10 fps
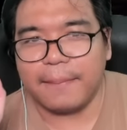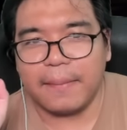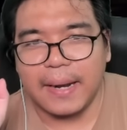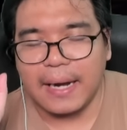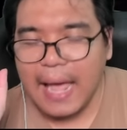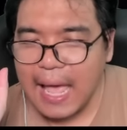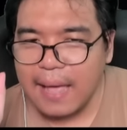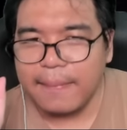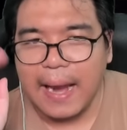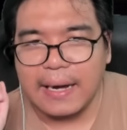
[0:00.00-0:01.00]
ประมาณ ห้า
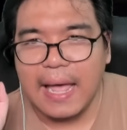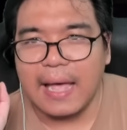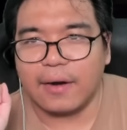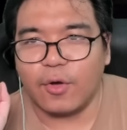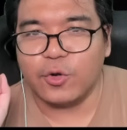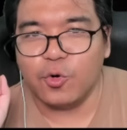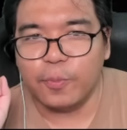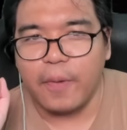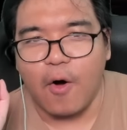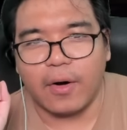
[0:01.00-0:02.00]
พันห้าร้คู
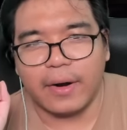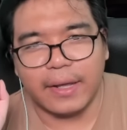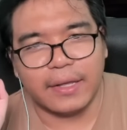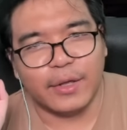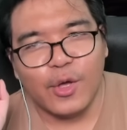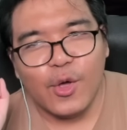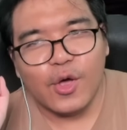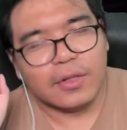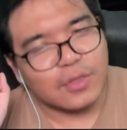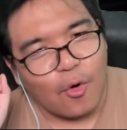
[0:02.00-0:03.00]
ปองนะฮะ
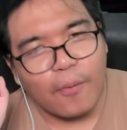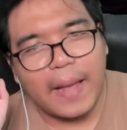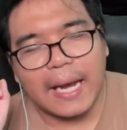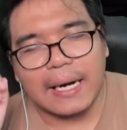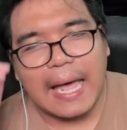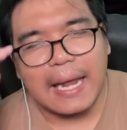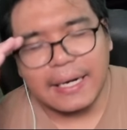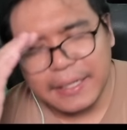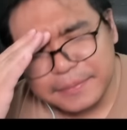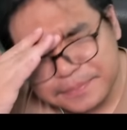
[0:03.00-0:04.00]
ตรงแพ็คล้าน
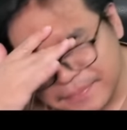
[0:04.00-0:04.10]
นะ